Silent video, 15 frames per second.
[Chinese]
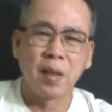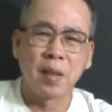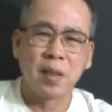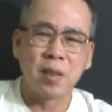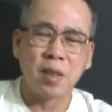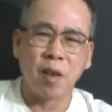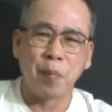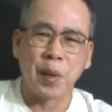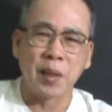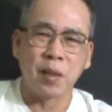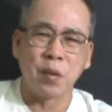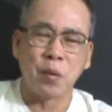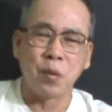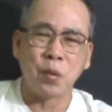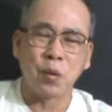扫盲的
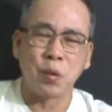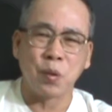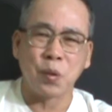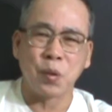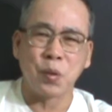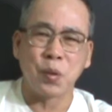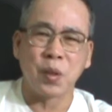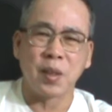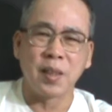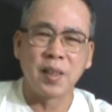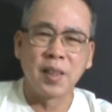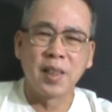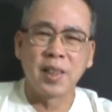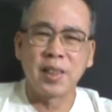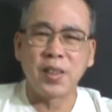东东工作，
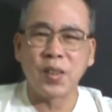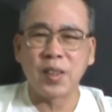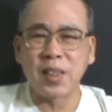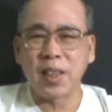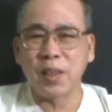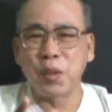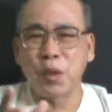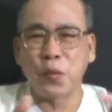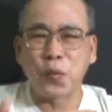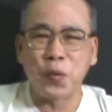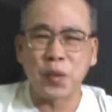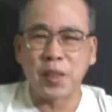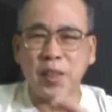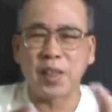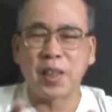结果这一对
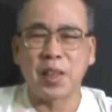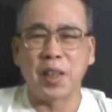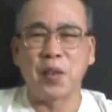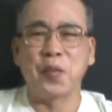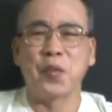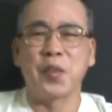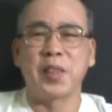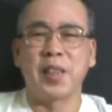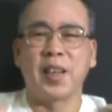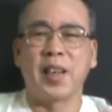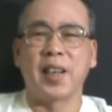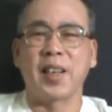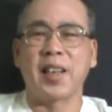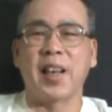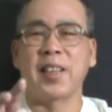夫妻，成年夫妻
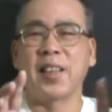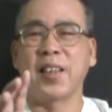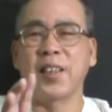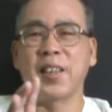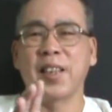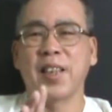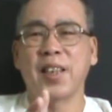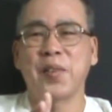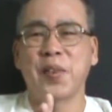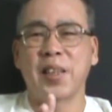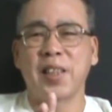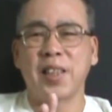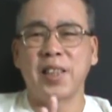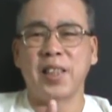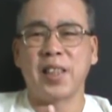哈，看到那个黑
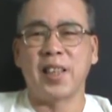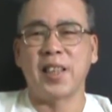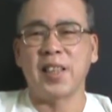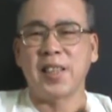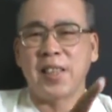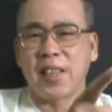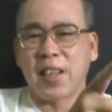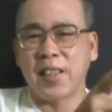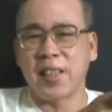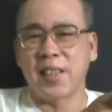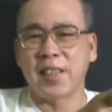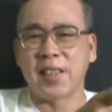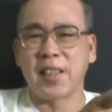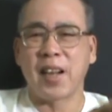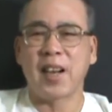板上写那个字，他
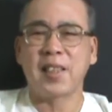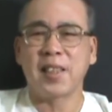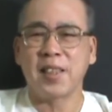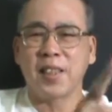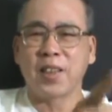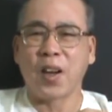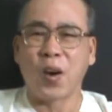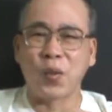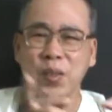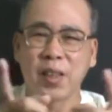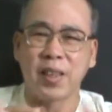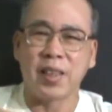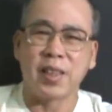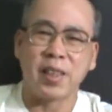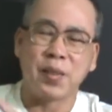认识了啊，这是桃子
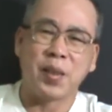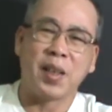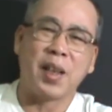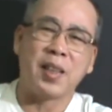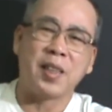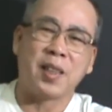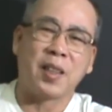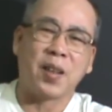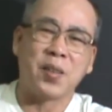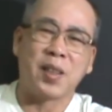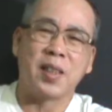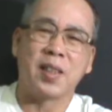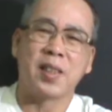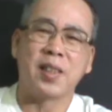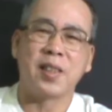李子，原来这个桃
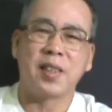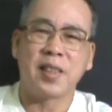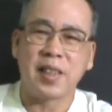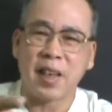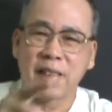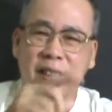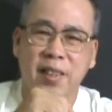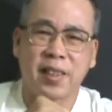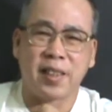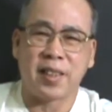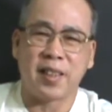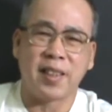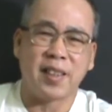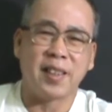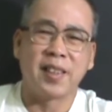子李子是这样子
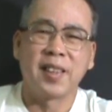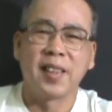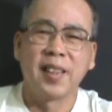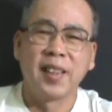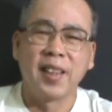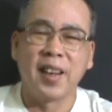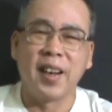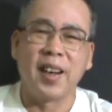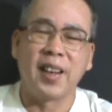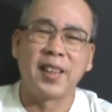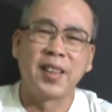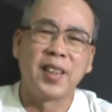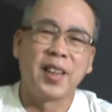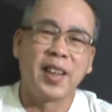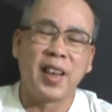写的
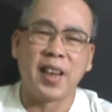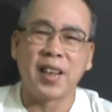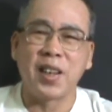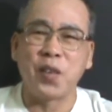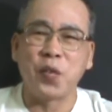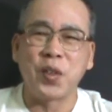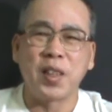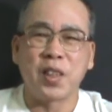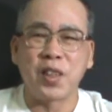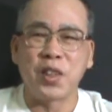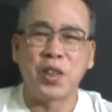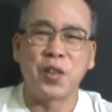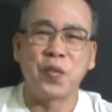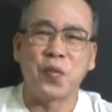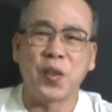啊，两个人非常
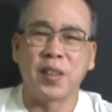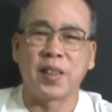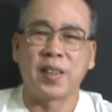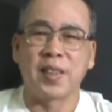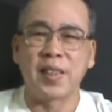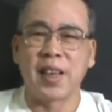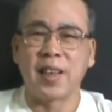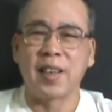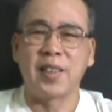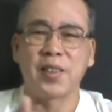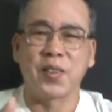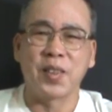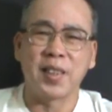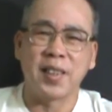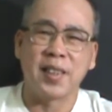兴奋的唱了一
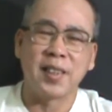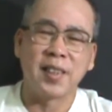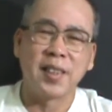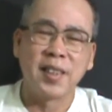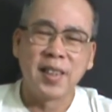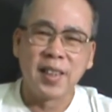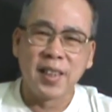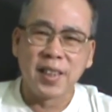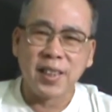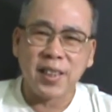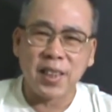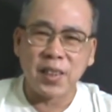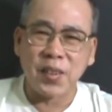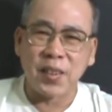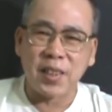首歌，
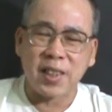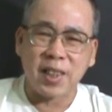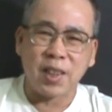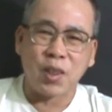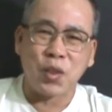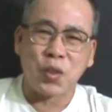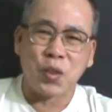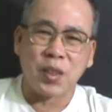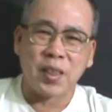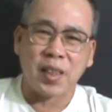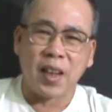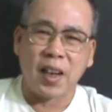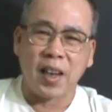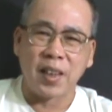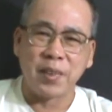这首这首曲
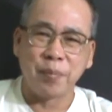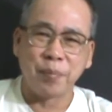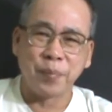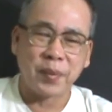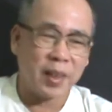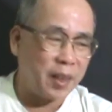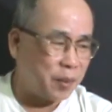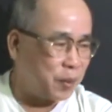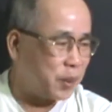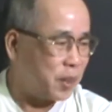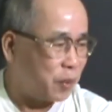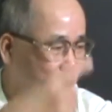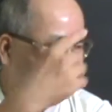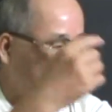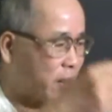子哈，来我
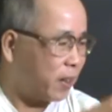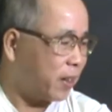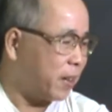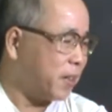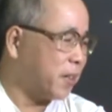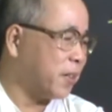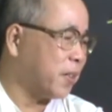先放好了，